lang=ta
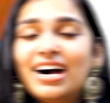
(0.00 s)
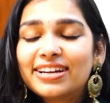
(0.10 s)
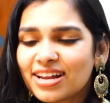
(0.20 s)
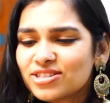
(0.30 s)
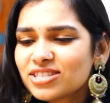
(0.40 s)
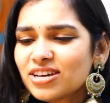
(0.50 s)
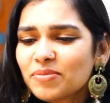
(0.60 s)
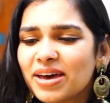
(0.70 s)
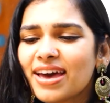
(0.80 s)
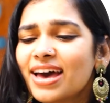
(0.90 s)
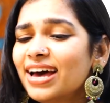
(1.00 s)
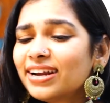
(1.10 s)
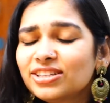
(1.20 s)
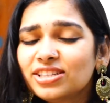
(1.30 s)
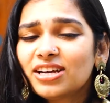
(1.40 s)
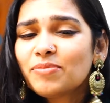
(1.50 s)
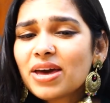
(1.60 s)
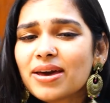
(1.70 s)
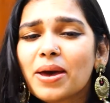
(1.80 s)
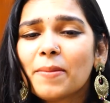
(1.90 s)
ரஞ்சிதமே ரஞ்சிதமே
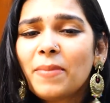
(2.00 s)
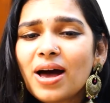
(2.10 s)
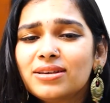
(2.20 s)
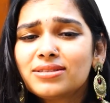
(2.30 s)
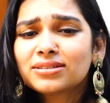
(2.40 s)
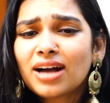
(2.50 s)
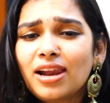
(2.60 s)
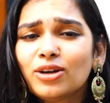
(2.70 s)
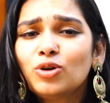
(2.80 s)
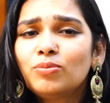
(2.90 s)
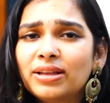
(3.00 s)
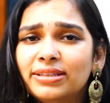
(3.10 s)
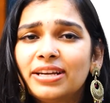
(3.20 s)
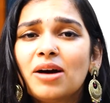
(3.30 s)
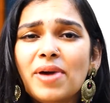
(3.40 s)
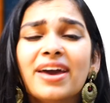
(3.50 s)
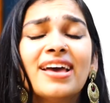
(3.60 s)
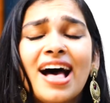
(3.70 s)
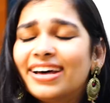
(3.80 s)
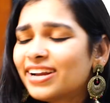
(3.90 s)
மனசு கலக்கும் மந்திரமே
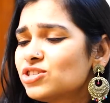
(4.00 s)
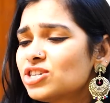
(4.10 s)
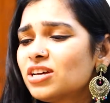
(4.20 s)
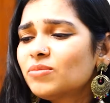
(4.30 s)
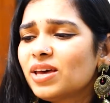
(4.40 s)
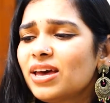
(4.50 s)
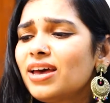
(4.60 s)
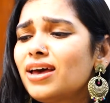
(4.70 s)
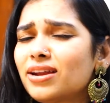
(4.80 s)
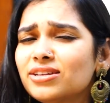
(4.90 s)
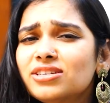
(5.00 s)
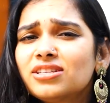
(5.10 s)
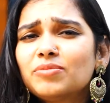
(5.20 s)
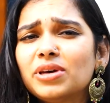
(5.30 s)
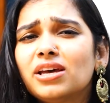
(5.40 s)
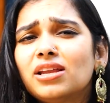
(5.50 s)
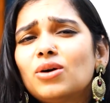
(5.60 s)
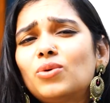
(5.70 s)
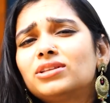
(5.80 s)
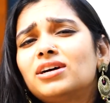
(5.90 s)
ரஞ்சிதமே ரஞ்சிதமே
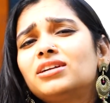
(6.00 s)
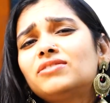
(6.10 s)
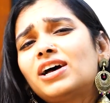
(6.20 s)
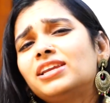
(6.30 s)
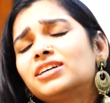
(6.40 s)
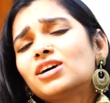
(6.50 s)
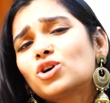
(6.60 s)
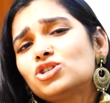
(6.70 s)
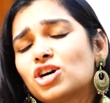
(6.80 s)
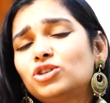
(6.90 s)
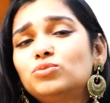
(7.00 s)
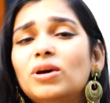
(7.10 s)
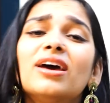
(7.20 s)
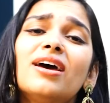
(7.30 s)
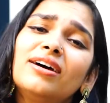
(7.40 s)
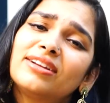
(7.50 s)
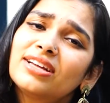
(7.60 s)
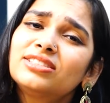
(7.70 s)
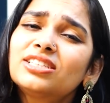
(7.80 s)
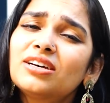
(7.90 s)
நான் உதடு வலிக்க கொஞ்சனுமே
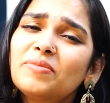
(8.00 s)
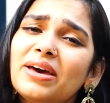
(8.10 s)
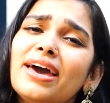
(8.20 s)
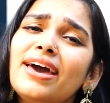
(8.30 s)
ரஞ்சிதமே